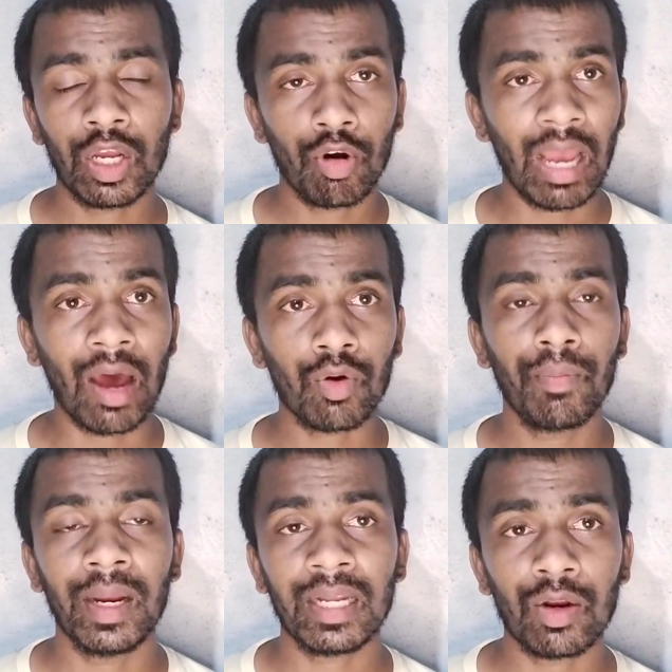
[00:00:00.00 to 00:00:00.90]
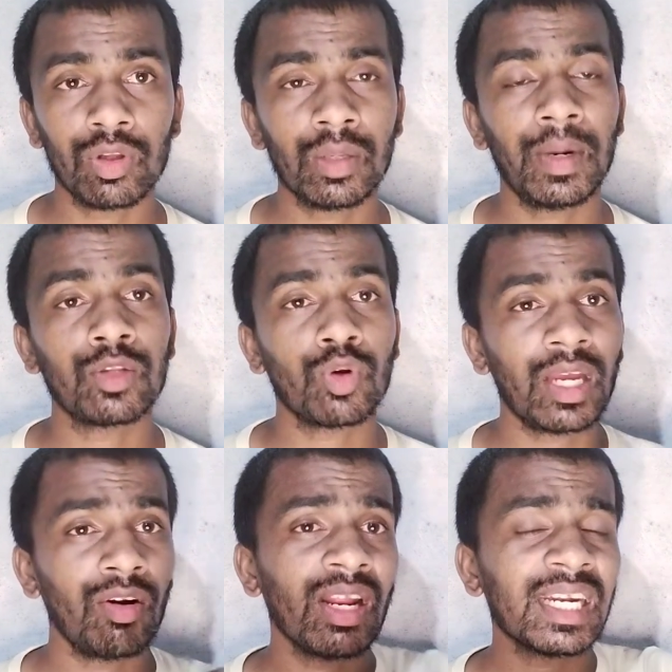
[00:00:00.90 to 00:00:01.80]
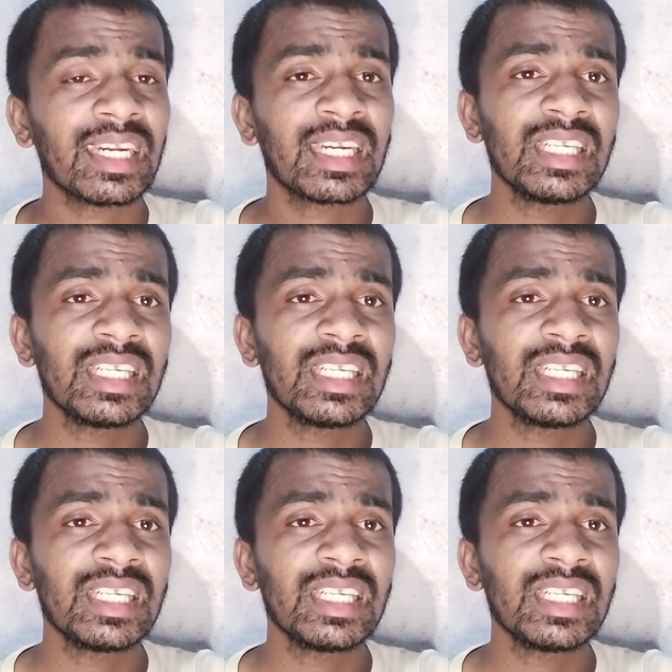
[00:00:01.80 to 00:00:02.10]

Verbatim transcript: মনে হয় আরও বেটার হতে পারতো কেননা